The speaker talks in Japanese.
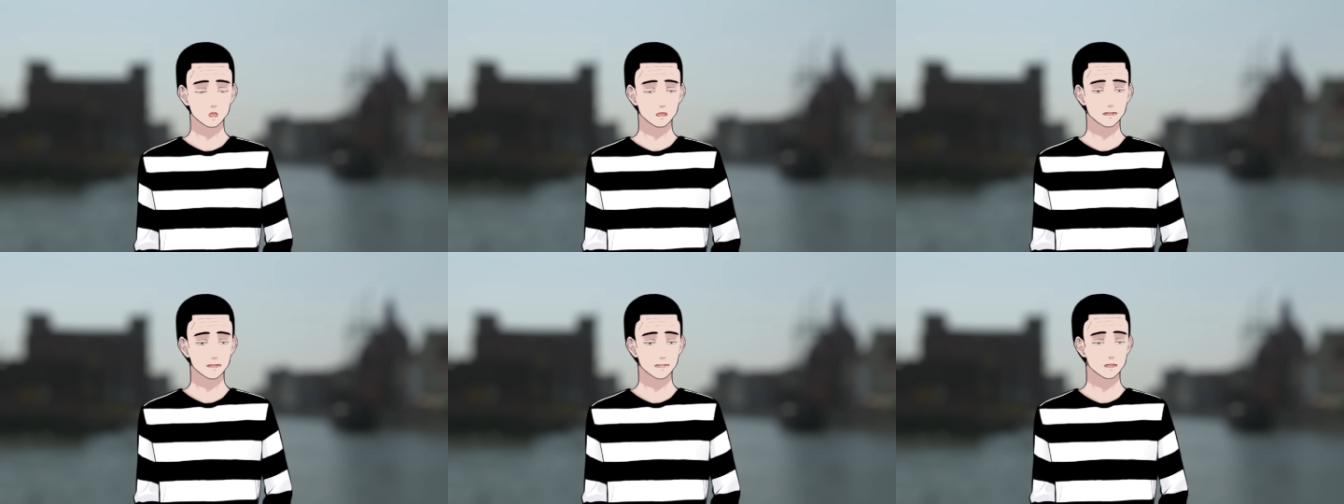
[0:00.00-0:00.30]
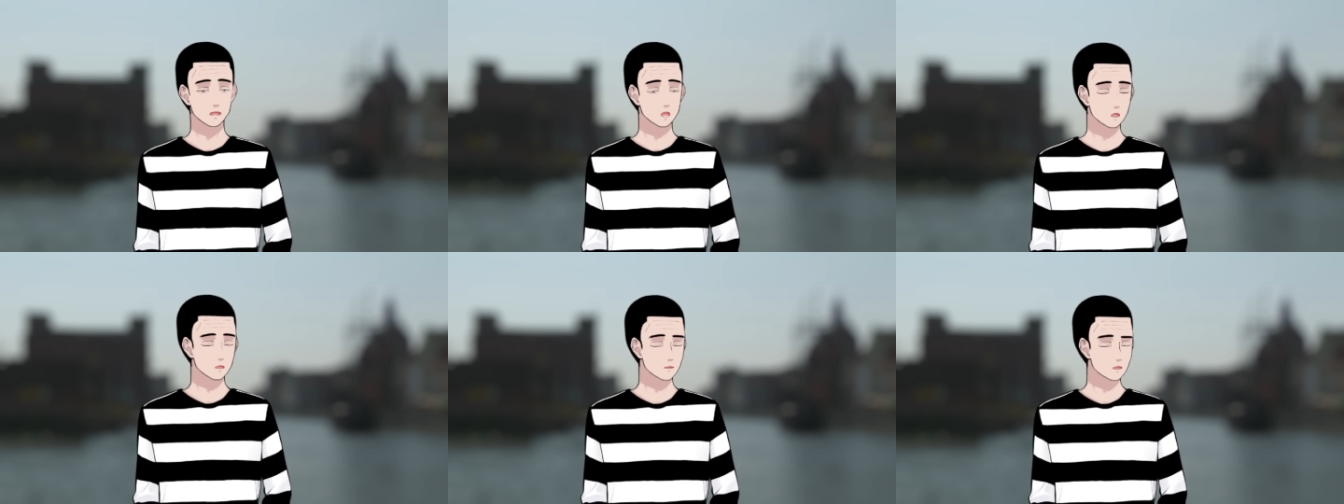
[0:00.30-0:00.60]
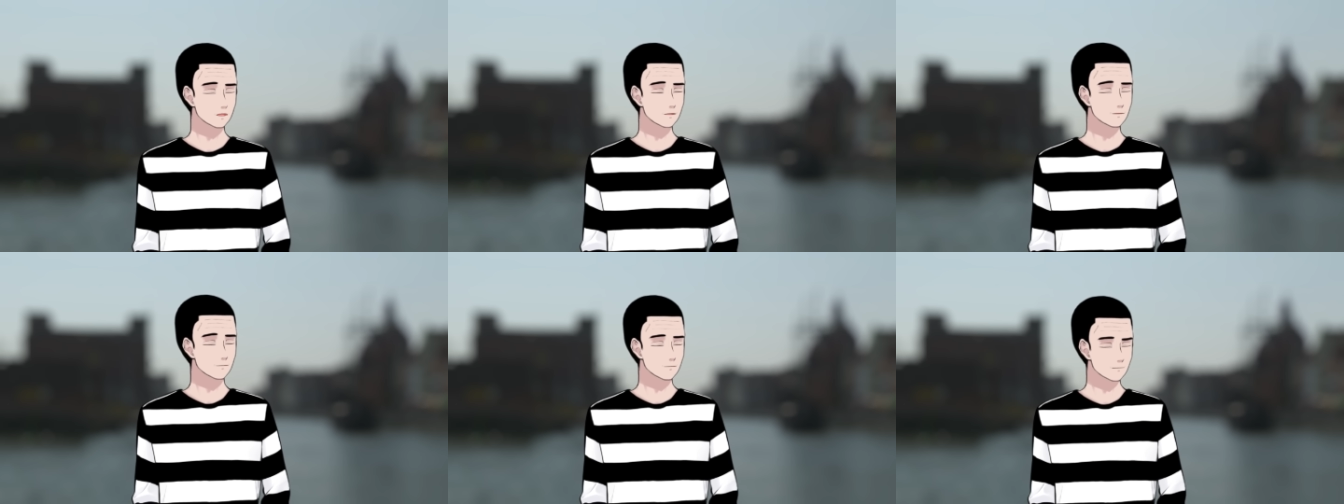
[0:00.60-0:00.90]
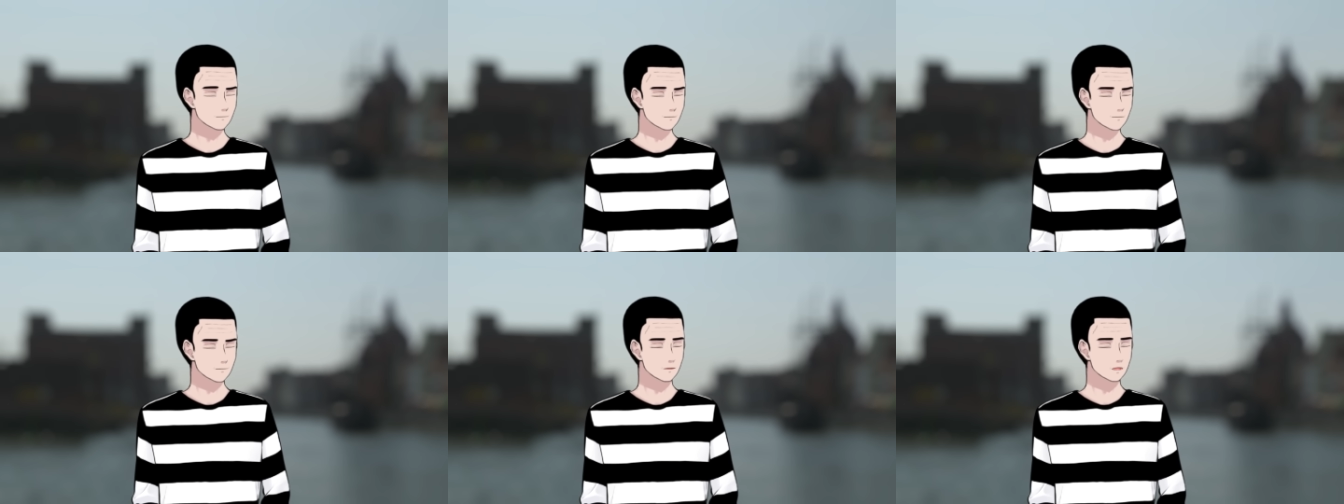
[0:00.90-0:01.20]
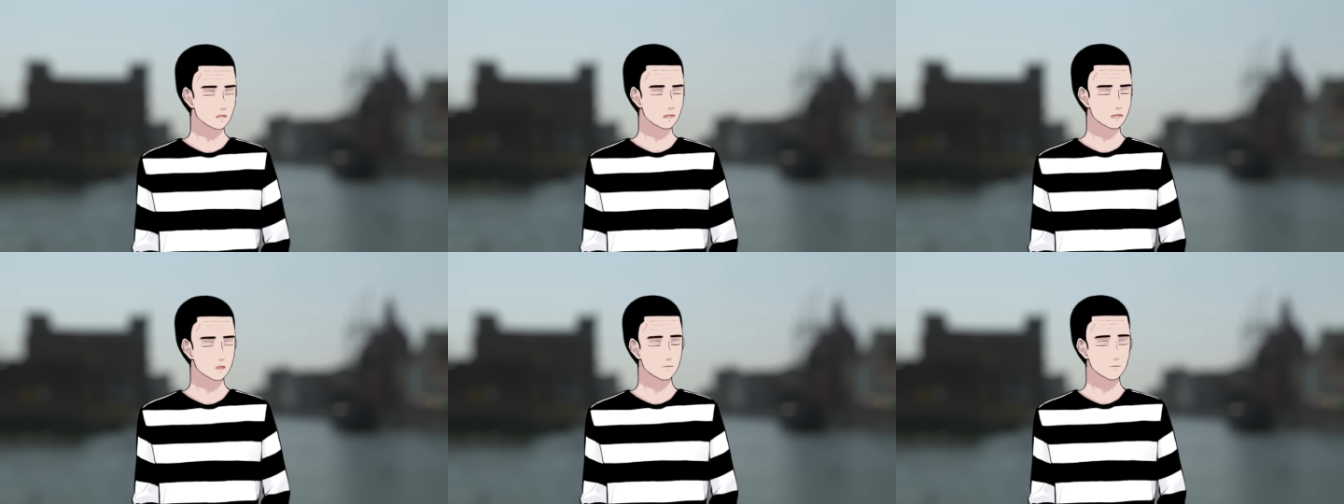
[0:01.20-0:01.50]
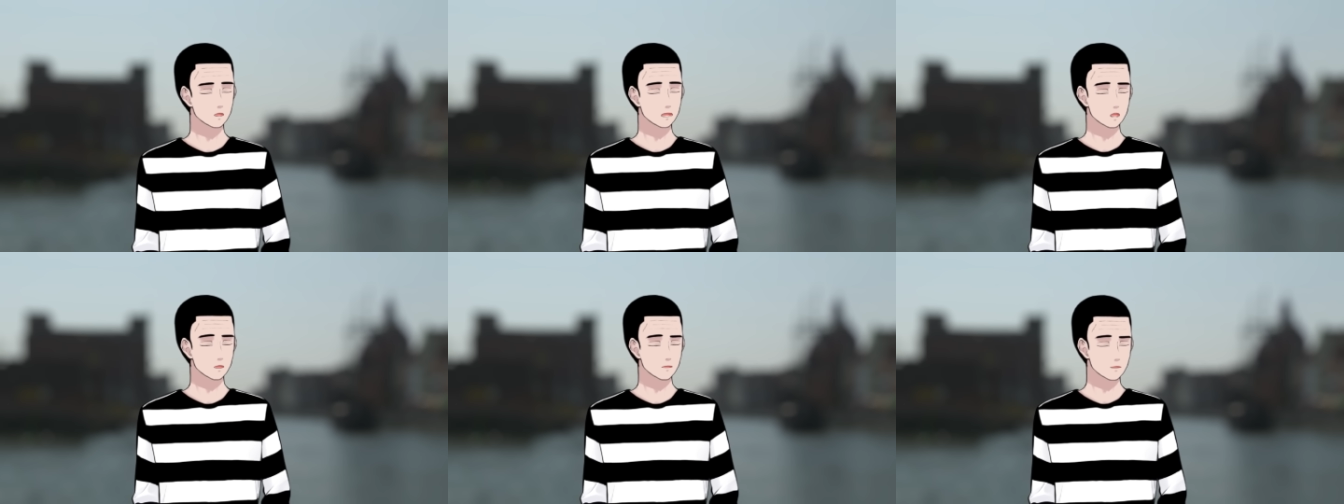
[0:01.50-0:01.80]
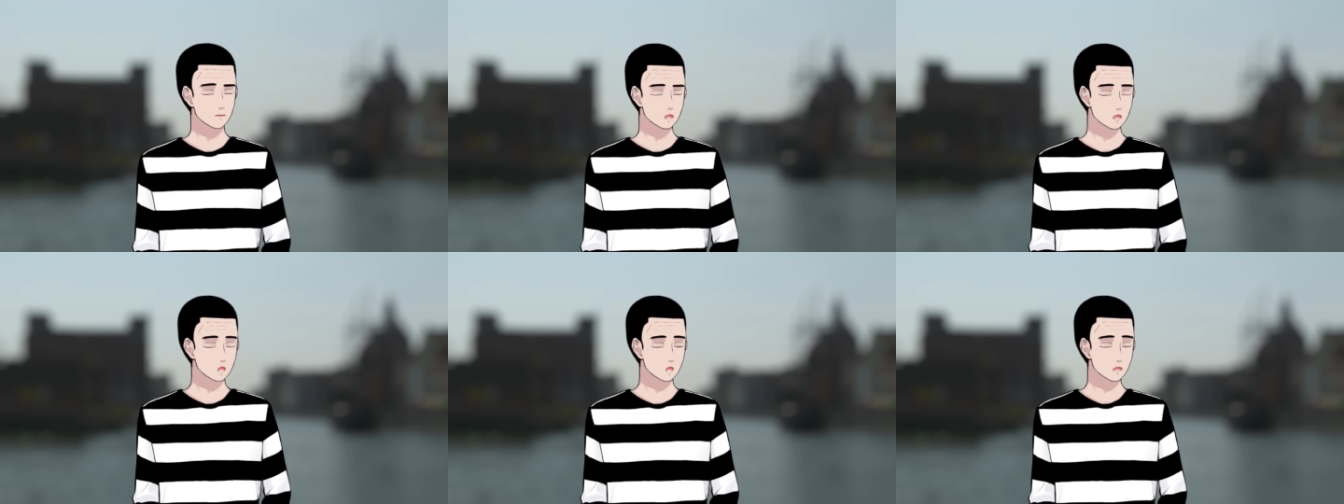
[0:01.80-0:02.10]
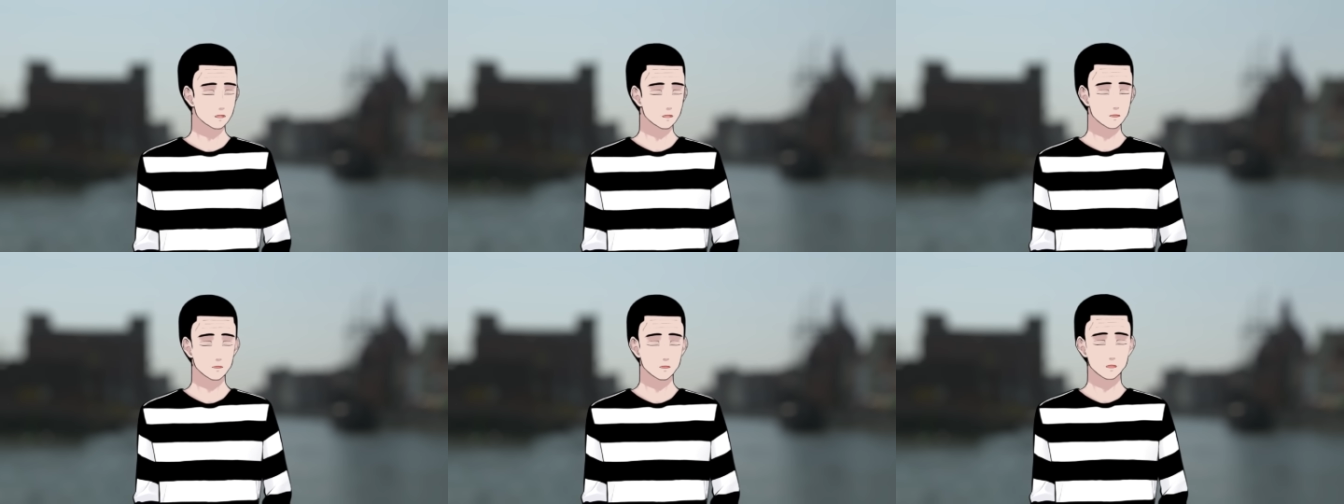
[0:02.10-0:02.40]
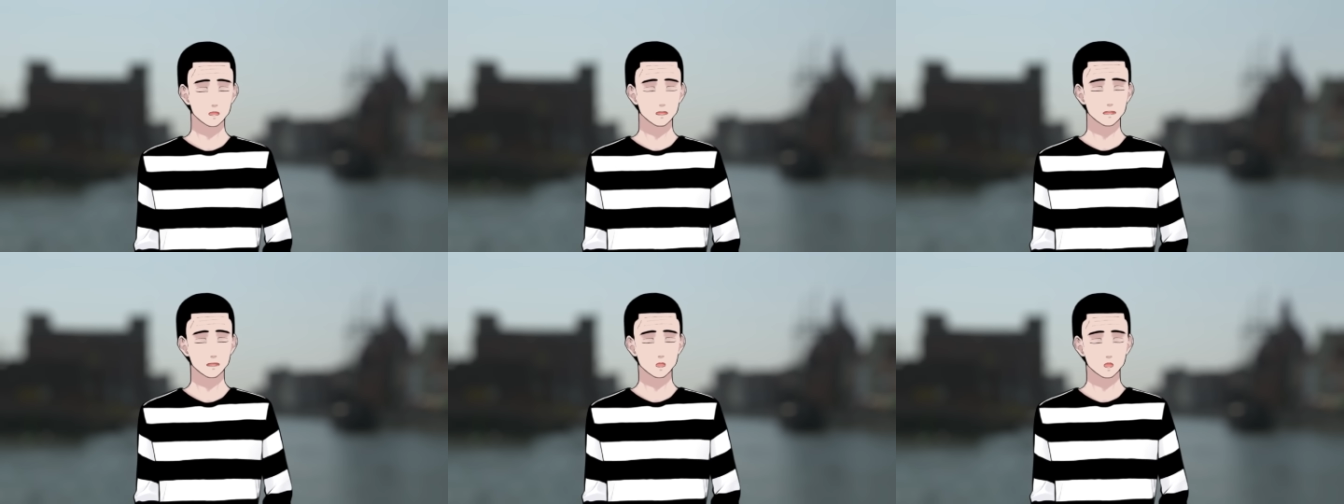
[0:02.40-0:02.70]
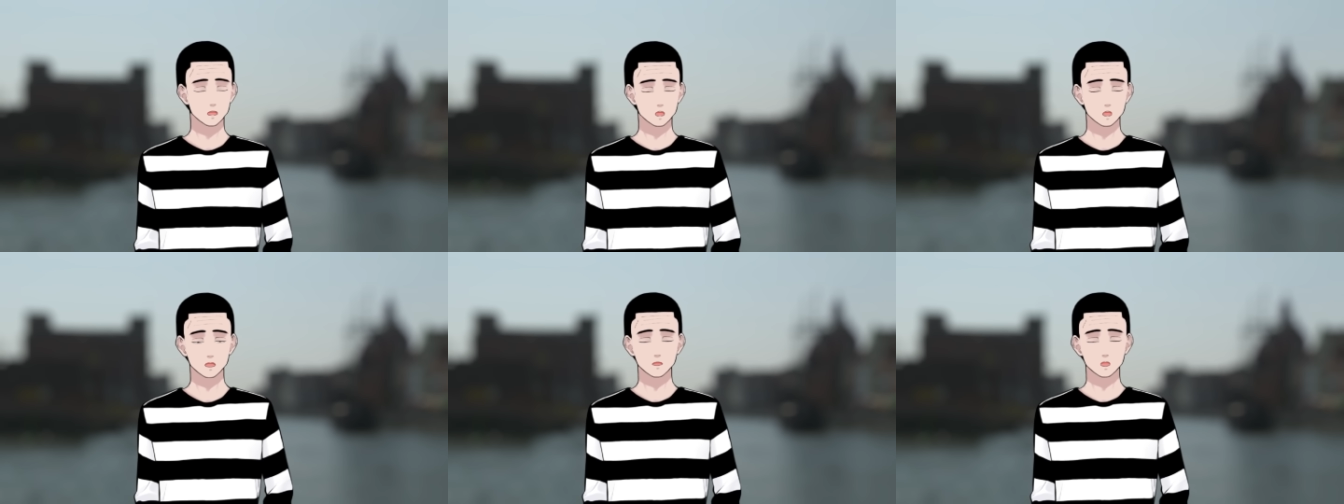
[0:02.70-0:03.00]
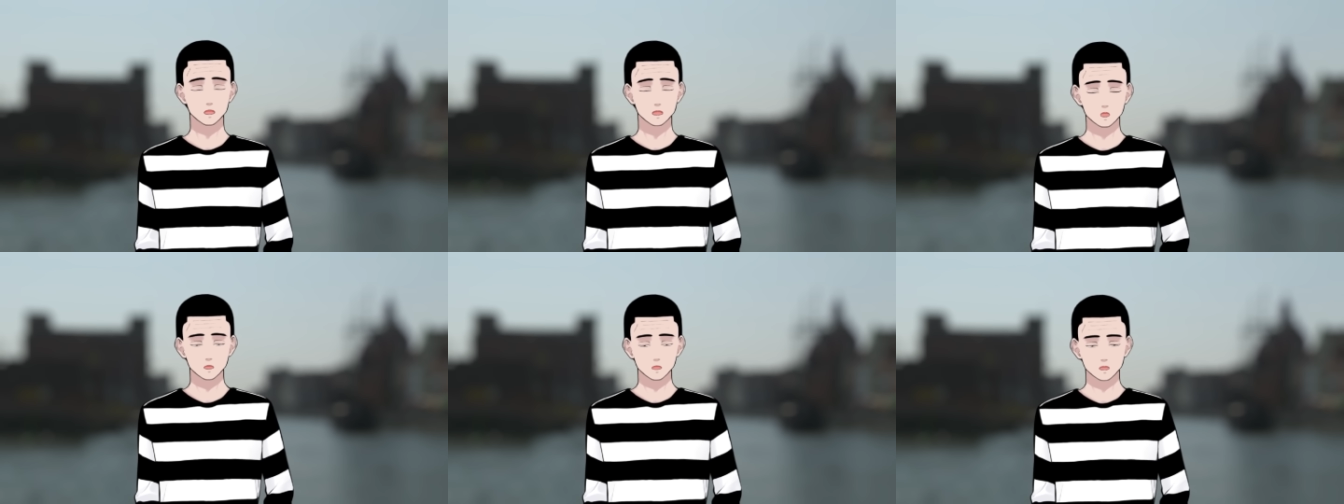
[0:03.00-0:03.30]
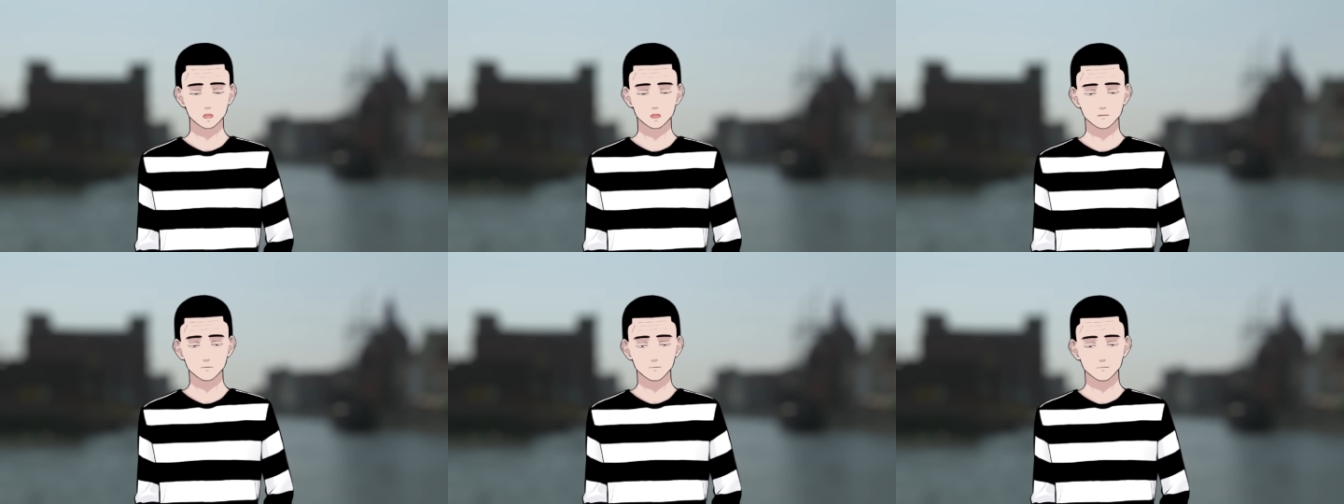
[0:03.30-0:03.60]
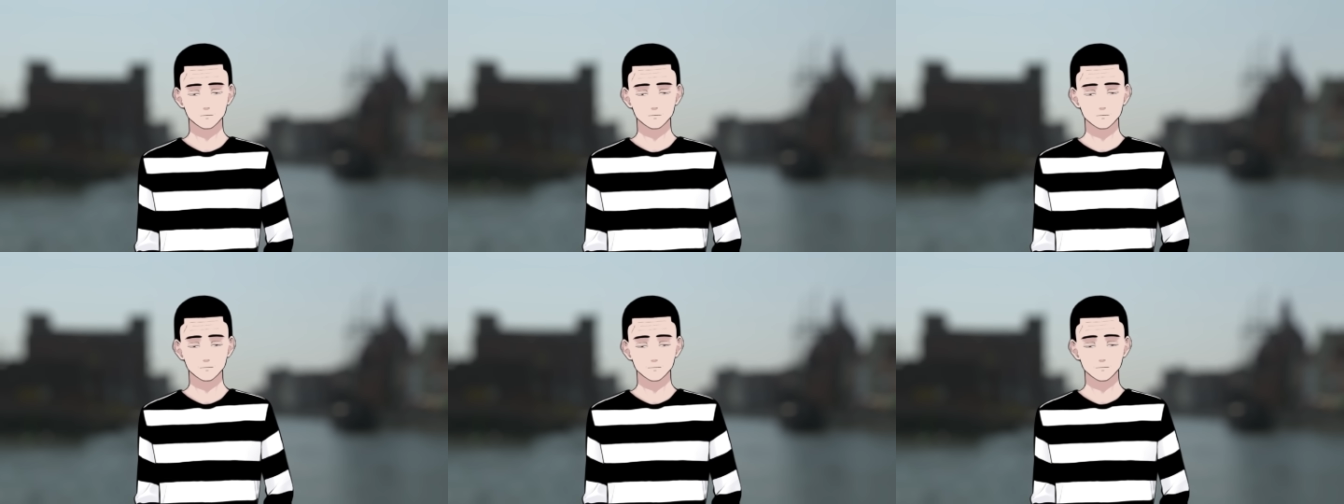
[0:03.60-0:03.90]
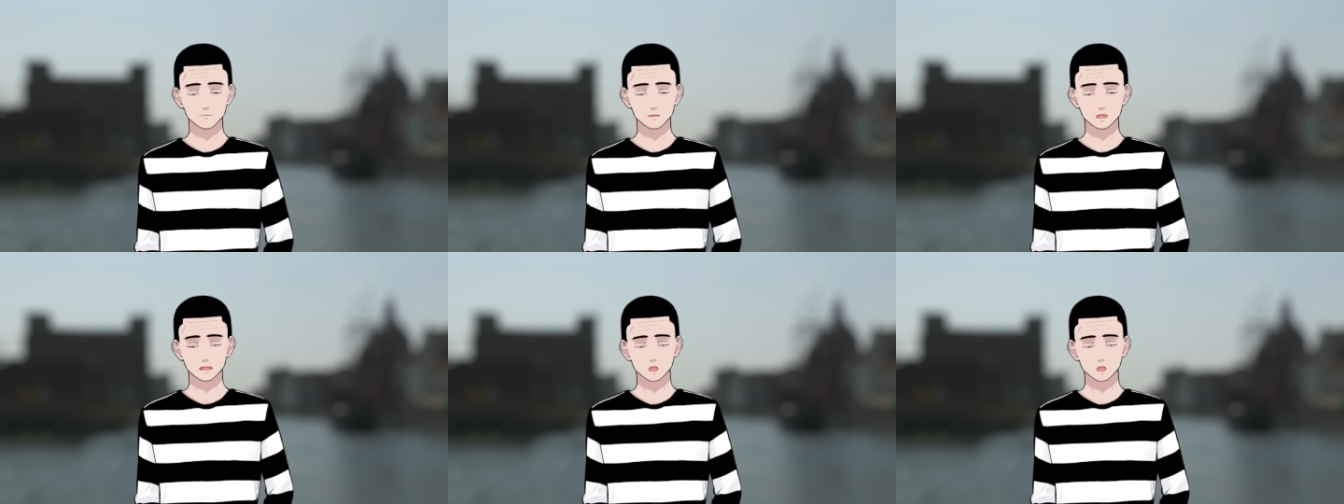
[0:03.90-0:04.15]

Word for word: 旭川で海道上彦丹上横橋であったということを